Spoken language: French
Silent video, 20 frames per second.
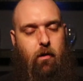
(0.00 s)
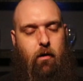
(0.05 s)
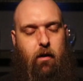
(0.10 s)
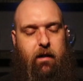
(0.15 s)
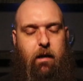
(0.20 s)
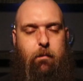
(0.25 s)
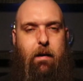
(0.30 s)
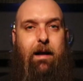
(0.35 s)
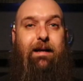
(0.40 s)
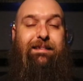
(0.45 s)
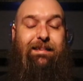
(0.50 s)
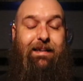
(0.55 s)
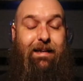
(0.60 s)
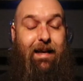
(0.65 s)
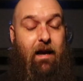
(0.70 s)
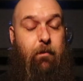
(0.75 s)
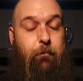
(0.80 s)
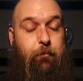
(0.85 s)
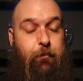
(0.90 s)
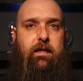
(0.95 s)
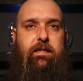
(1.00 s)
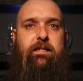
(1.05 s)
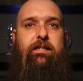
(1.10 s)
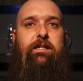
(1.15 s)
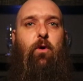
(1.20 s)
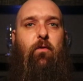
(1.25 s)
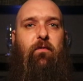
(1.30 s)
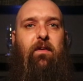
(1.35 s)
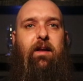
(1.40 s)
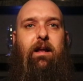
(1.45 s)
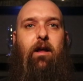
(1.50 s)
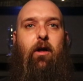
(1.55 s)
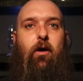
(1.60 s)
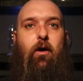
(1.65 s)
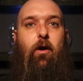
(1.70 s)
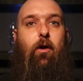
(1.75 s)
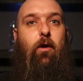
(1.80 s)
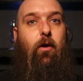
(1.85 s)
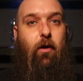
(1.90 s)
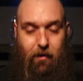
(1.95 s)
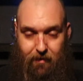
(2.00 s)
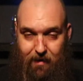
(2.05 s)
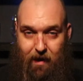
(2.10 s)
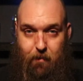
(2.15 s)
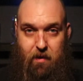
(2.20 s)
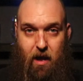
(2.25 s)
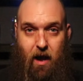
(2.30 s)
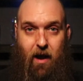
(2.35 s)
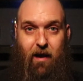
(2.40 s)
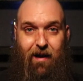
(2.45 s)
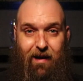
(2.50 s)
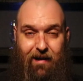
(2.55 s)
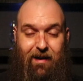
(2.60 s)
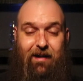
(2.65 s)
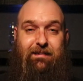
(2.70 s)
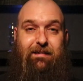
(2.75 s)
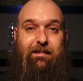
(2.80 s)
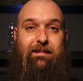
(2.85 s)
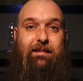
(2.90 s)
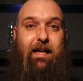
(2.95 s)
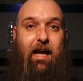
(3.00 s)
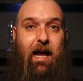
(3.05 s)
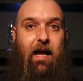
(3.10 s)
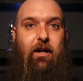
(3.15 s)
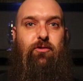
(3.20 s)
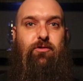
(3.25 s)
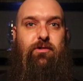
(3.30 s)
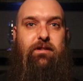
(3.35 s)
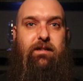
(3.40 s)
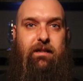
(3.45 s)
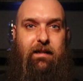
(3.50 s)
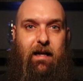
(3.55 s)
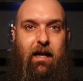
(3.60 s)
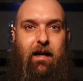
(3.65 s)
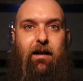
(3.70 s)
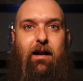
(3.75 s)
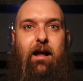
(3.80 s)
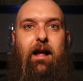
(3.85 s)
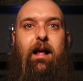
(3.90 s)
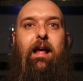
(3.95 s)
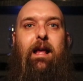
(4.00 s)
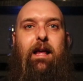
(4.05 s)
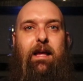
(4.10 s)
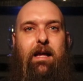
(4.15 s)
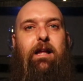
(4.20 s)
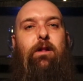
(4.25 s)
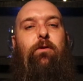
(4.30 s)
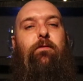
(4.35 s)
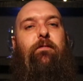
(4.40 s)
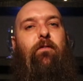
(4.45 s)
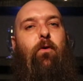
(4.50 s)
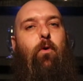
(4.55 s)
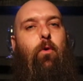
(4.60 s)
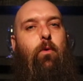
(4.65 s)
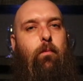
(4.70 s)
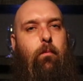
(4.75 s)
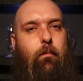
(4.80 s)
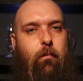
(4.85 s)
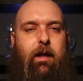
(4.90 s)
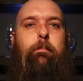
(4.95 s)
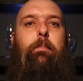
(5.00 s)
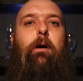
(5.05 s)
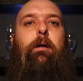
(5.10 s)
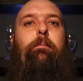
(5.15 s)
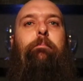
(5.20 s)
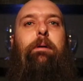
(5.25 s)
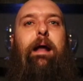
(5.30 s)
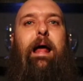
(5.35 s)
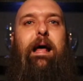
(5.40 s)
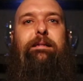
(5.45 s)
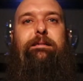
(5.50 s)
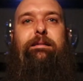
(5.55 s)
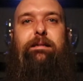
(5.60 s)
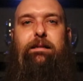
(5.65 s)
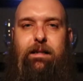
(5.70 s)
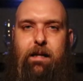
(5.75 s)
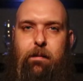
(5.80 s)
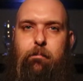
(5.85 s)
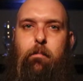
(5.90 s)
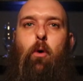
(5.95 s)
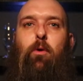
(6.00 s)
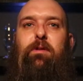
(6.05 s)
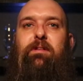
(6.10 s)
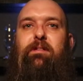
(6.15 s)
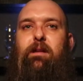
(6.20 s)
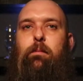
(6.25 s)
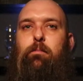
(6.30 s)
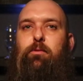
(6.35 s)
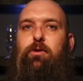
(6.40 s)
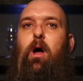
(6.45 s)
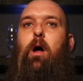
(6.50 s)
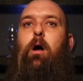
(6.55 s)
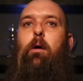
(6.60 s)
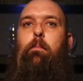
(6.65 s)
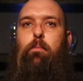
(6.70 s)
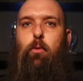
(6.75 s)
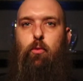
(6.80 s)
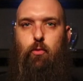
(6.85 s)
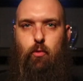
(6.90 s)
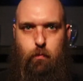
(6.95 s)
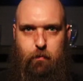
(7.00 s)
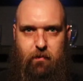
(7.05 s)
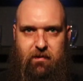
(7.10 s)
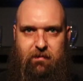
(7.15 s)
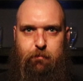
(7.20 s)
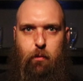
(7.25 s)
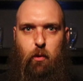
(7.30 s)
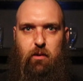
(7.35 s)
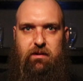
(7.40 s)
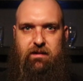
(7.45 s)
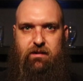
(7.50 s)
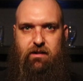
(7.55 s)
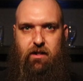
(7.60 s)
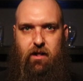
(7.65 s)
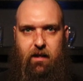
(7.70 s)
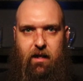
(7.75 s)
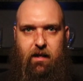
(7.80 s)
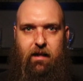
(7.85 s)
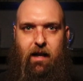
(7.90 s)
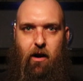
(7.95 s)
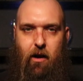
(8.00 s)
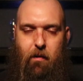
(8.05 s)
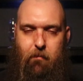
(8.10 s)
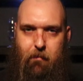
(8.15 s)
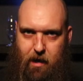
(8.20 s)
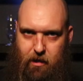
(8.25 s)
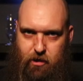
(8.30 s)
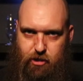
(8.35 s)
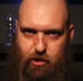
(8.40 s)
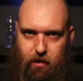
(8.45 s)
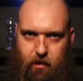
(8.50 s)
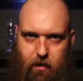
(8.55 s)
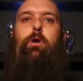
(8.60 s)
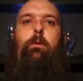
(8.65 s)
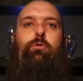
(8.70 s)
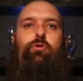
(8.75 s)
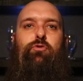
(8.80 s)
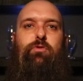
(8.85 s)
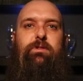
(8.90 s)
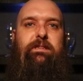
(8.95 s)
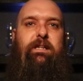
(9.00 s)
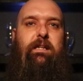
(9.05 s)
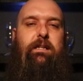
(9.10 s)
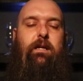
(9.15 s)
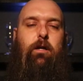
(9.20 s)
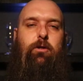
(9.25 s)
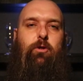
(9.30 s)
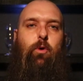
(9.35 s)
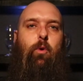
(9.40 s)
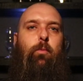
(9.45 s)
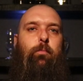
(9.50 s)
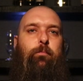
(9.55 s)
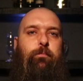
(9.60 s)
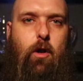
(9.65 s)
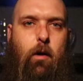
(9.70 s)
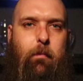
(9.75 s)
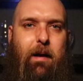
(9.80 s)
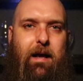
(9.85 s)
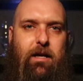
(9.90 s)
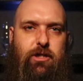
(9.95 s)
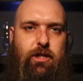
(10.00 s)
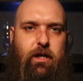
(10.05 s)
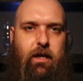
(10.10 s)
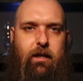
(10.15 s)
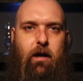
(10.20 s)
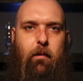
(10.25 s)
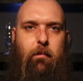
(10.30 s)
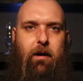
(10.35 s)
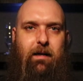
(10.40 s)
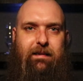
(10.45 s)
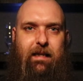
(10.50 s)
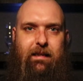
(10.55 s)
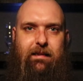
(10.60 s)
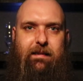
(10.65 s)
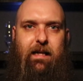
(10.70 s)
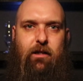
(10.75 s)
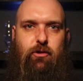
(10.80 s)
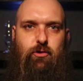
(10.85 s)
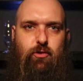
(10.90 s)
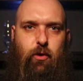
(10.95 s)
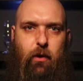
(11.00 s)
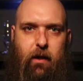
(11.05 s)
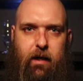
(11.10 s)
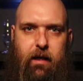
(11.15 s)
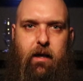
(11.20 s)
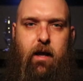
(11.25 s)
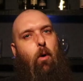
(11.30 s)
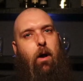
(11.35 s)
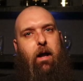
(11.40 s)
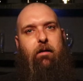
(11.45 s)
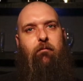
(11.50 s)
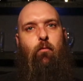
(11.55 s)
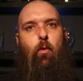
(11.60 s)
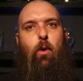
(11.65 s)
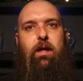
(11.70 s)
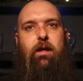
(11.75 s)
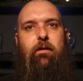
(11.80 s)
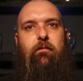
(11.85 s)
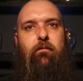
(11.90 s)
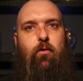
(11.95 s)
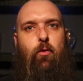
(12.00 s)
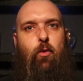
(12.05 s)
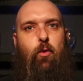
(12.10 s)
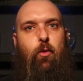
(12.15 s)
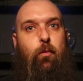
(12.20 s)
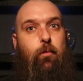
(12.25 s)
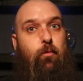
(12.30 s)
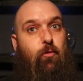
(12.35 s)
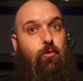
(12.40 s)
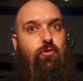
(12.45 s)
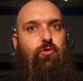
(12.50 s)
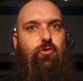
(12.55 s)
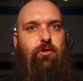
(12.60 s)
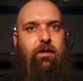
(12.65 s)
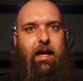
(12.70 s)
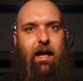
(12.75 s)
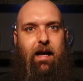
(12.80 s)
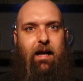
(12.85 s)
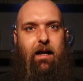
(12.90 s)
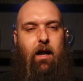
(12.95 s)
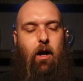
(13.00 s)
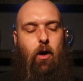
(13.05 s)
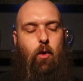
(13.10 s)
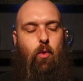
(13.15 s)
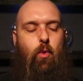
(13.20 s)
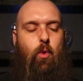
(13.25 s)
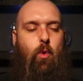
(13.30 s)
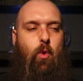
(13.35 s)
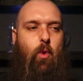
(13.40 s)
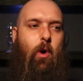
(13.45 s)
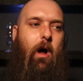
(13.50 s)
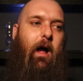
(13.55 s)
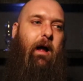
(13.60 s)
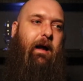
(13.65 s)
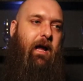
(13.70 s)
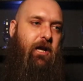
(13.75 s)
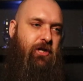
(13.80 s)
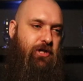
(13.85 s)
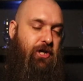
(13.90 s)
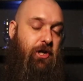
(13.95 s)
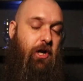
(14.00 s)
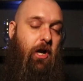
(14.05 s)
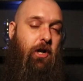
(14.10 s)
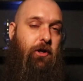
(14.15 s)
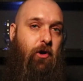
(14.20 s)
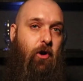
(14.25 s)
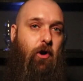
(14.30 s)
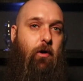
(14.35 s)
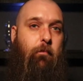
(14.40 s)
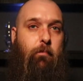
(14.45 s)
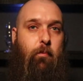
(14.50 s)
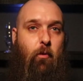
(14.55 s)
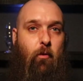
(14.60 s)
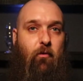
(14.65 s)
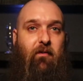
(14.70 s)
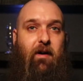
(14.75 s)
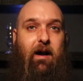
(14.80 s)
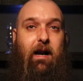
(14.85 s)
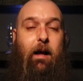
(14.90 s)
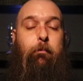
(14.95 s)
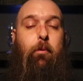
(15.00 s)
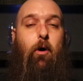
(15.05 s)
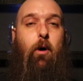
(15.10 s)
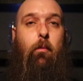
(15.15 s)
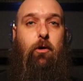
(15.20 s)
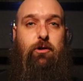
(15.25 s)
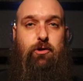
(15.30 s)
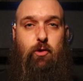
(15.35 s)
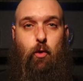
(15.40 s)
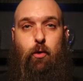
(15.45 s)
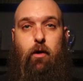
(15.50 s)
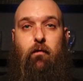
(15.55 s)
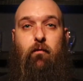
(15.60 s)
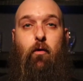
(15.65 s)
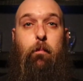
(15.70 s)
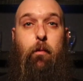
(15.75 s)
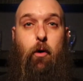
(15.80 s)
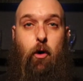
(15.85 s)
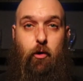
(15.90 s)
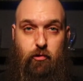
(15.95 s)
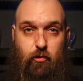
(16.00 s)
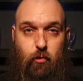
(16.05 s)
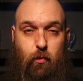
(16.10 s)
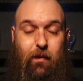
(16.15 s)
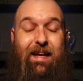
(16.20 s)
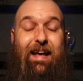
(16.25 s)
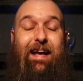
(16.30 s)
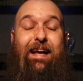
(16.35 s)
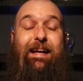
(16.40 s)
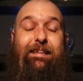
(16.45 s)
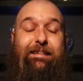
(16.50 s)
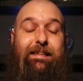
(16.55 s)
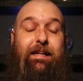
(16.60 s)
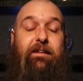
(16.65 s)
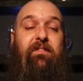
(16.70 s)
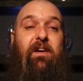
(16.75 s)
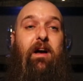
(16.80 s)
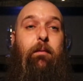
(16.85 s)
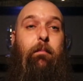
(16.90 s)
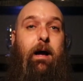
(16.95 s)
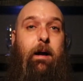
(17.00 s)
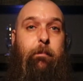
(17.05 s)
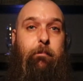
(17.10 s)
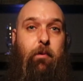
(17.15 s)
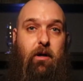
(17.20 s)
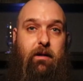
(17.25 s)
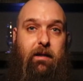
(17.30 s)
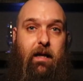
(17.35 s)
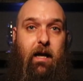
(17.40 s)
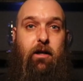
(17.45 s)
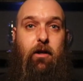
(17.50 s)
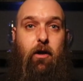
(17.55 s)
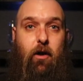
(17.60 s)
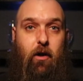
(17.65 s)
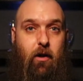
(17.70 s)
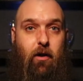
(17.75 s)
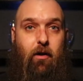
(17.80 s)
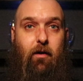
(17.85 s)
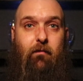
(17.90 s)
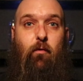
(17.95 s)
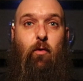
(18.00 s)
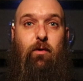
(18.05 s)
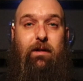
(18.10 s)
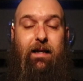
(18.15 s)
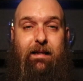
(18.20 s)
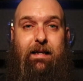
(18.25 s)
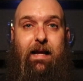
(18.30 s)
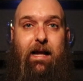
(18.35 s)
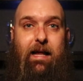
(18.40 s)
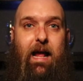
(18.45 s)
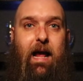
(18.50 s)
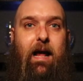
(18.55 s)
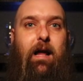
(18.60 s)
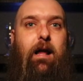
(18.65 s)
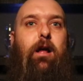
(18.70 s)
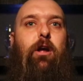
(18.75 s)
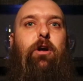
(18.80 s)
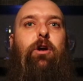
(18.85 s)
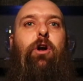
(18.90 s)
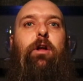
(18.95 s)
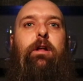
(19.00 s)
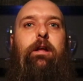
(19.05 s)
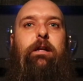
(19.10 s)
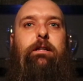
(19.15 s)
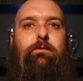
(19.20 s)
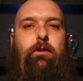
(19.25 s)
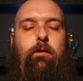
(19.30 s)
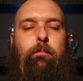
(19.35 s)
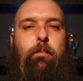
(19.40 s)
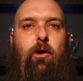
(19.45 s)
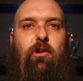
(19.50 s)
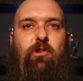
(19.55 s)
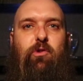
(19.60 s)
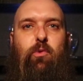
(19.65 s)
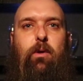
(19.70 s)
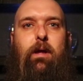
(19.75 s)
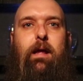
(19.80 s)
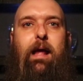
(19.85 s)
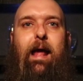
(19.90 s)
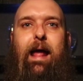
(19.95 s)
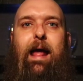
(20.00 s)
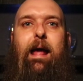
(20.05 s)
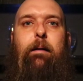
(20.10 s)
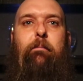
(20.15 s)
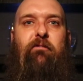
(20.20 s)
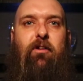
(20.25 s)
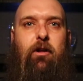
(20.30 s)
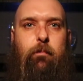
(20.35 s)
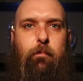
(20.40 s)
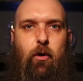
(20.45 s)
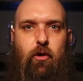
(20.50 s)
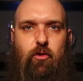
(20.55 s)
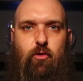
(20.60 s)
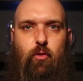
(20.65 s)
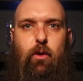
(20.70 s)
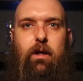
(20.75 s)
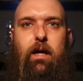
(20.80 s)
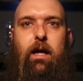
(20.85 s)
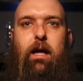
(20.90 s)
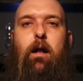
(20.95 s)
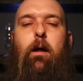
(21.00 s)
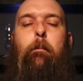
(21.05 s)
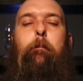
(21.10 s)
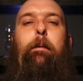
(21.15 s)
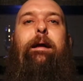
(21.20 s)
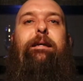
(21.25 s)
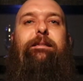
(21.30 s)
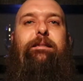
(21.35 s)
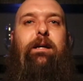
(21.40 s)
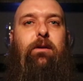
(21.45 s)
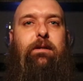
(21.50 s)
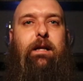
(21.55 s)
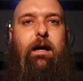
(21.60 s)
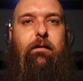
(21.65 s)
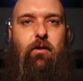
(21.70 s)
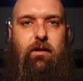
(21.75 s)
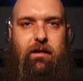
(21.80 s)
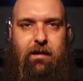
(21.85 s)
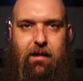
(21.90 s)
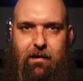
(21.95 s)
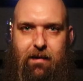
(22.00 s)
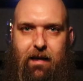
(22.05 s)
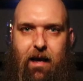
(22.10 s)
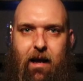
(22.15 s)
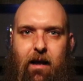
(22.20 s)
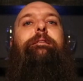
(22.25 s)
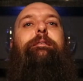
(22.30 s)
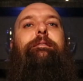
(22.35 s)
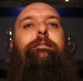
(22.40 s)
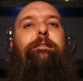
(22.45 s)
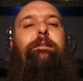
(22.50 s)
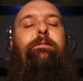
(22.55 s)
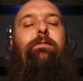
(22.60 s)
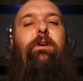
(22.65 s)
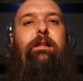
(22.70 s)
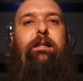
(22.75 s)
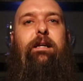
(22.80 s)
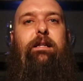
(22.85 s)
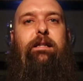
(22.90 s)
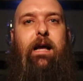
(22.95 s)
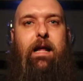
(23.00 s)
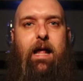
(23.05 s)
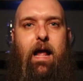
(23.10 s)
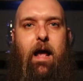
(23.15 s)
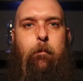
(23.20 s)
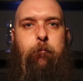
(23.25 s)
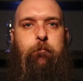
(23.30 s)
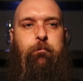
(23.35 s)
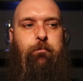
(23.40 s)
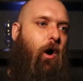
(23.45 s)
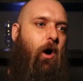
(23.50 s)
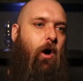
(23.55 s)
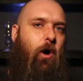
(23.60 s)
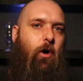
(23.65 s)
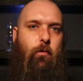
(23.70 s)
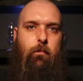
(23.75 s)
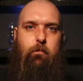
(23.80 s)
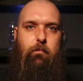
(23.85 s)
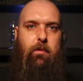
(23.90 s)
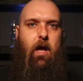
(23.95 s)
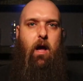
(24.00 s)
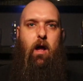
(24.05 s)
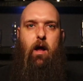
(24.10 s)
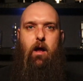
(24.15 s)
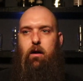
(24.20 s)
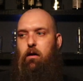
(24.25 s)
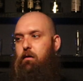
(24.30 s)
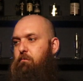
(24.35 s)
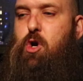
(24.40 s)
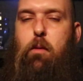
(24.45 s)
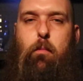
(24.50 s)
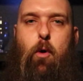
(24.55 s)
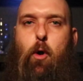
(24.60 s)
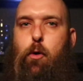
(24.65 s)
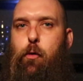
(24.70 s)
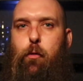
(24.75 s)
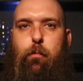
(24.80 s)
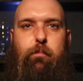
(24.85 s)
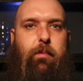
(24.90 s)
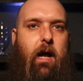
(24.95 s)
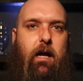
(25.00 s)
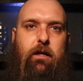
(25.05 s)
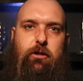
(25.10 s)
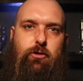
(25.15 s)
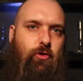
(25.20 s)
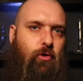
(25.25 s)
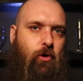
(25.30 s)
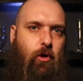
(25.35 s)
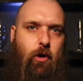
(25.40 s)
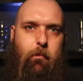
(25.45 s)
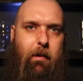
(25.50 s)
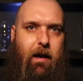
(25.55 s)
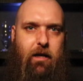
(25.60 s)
le Québec, c'est grand. Et si on fait de la bière en quantité industrielle, il nous faut des bonnes places, des bons distributeurs pour nous positionner dans le marché. Comme je vous disais tantôt, le marché commence à être saturé. Prévoyez-vous du temps ou engager quelqu'un pour faire la promotion de vos produits. C'est vraiment important que vos détaillants connaissent votre produit, aiment votre produit et le présentent à votre client. Si votre détaillant a une bière comme un autre bière sur le